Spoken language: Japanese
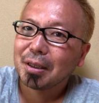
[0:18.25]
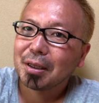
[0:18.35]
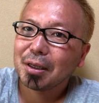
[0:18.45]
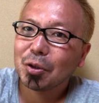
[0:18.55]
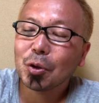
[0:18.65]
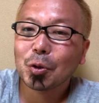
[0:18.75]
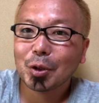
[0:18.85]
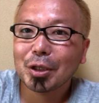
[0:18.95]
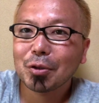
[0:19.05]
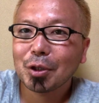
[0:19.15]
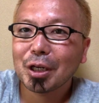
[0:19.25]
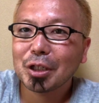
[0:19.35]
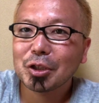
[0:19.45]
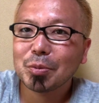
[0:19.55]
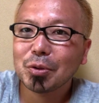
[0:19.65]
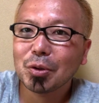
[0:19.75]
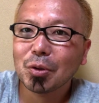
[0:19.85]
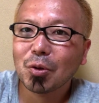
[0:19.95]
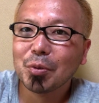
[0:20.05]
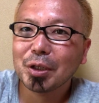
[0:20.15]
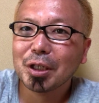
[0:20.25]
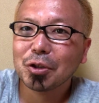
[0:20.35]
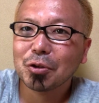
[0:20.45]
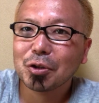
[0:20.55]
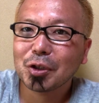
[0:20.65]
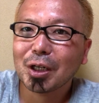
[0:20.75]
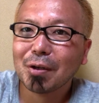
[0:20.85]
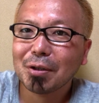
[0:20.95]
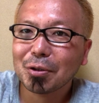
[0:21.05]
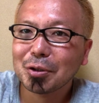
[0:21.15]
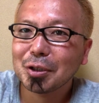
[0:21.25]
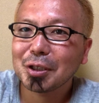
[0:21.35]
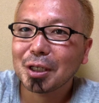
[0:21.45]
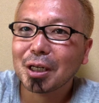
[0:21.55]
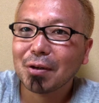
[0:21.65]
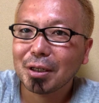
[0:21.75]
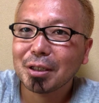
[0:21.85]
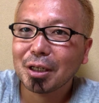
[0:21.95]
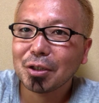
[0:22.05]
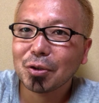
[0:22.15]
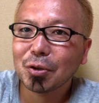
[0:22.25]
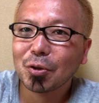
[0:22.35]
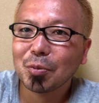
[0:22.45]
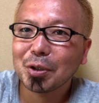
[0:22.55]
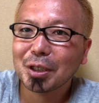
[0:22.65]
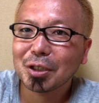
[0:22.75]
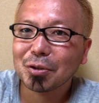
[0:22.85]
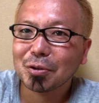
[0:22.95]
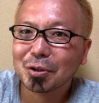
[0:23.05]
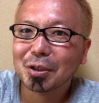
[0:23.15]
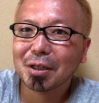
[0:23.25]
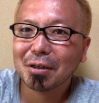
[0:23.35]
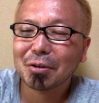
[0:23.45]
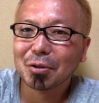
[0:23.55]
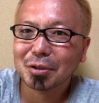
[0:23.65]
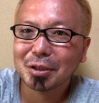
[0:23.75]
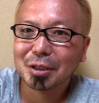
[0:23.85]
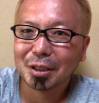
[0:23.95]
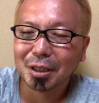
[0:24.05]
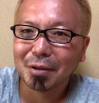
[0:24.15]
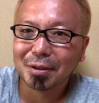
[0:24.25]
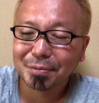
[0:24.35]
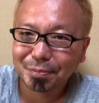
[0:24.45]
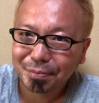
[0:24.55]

でどういうことかっていうとだから自分とのコミュニケーションの質が変わると人生が変わり他人とのコミュニケーションの質が変わると人生が変わる